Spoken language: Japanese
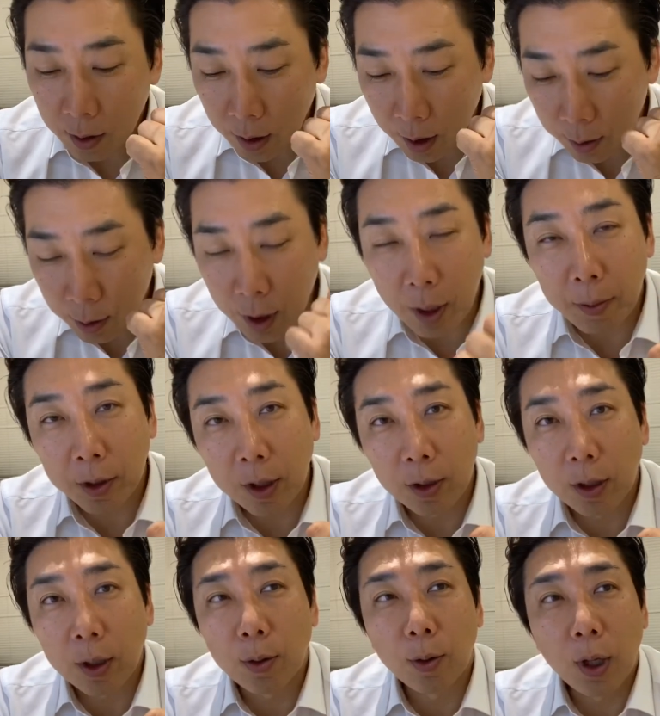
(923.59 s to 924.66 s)
えー、月山先
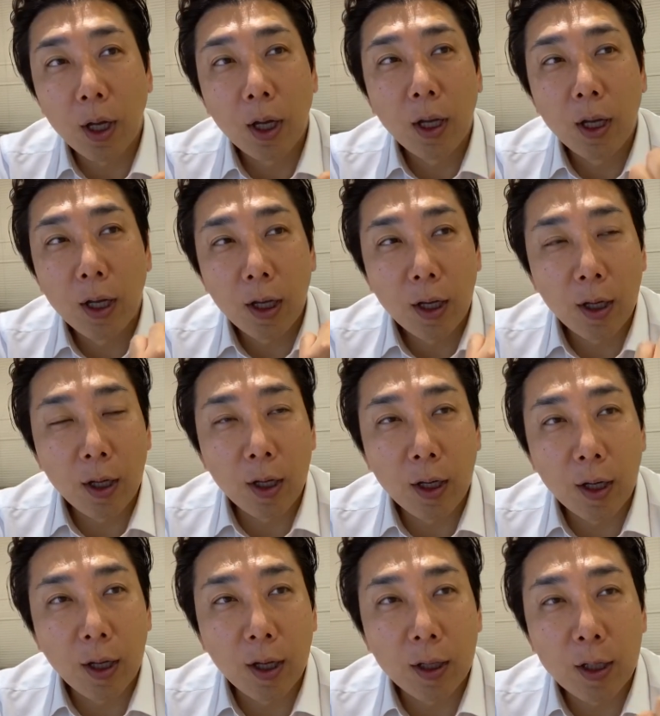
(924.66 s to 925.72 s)
生とね、
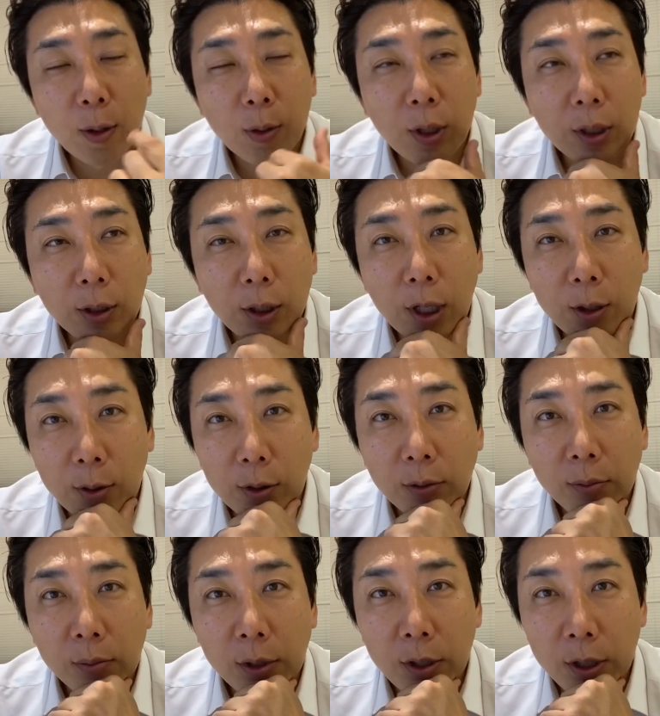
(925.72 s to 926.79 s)
えー、木戸先生の
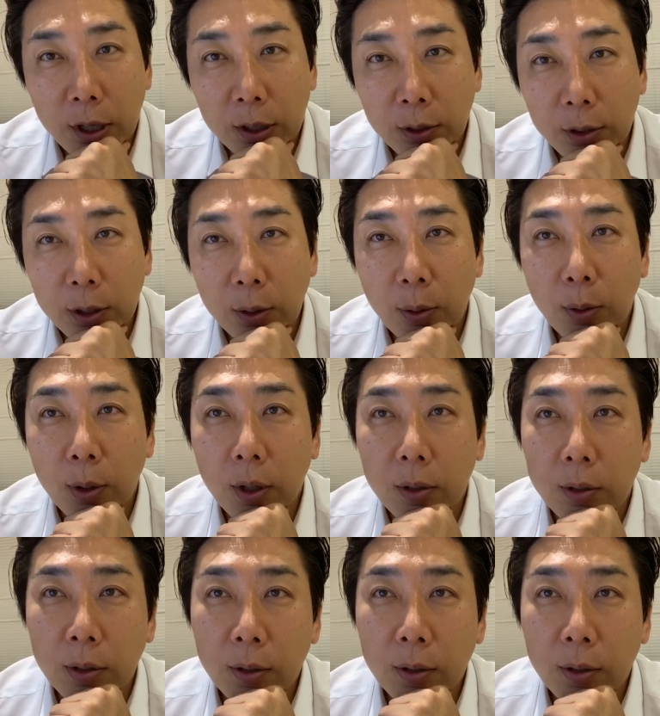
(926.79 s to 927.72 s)
DSD をこら